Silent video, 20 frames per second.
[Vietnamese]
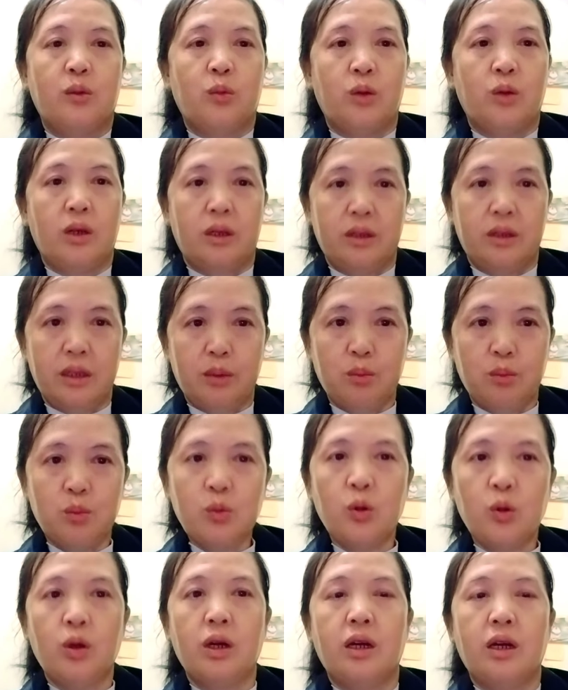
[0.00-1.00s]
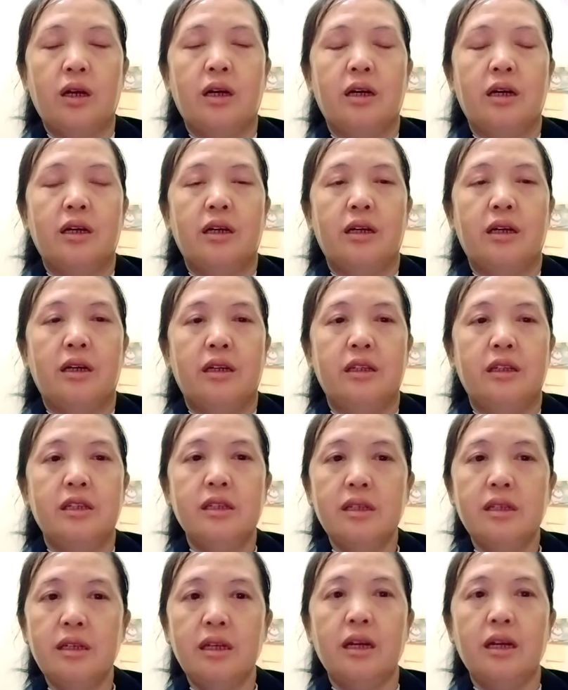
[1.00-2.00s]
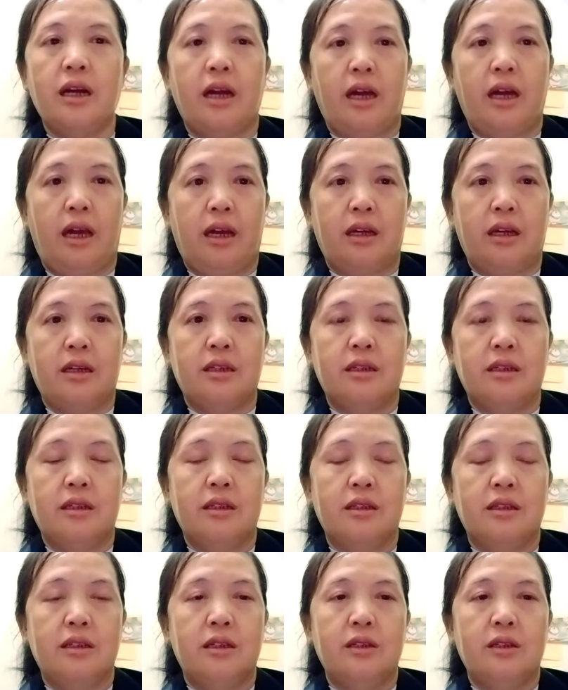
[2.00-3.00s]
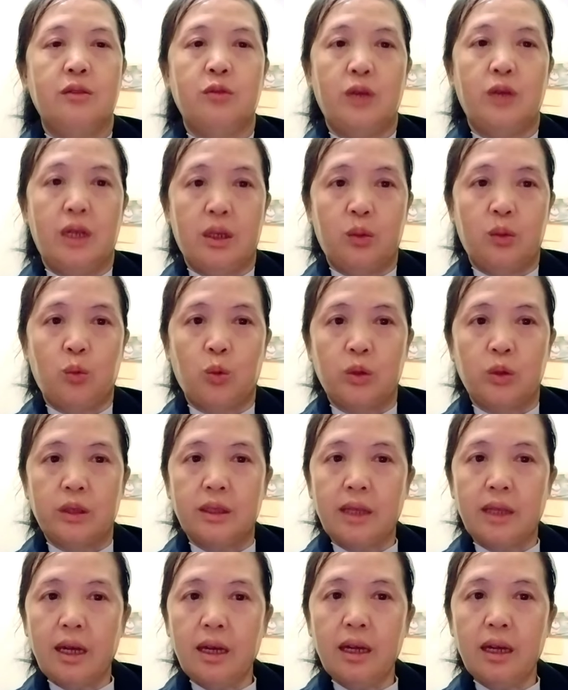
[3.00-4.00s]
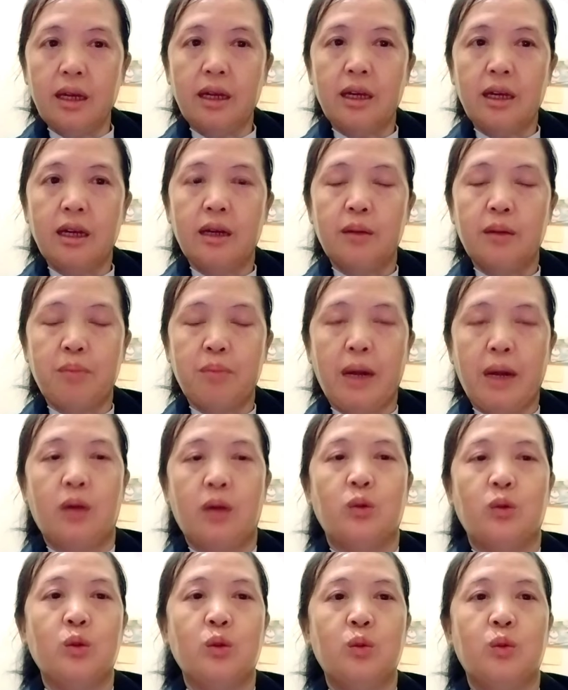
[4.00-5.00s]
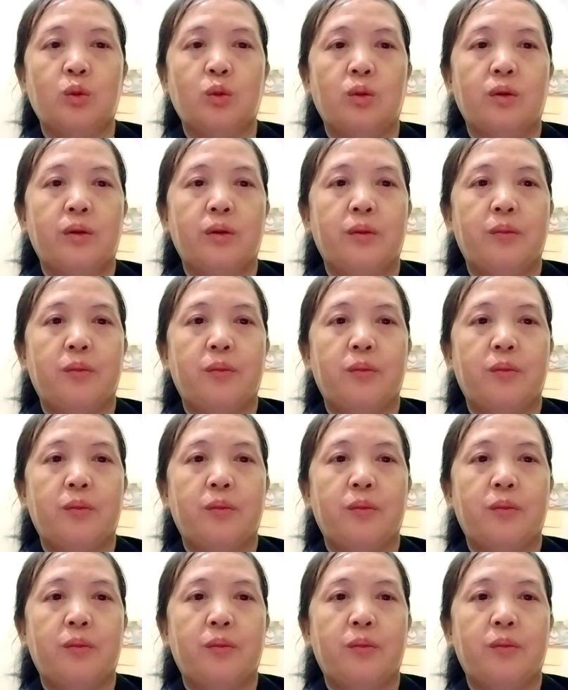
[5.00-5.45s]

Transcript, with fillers: và lấy yên mua nhẹ hành vì là ổ tê bà con đủ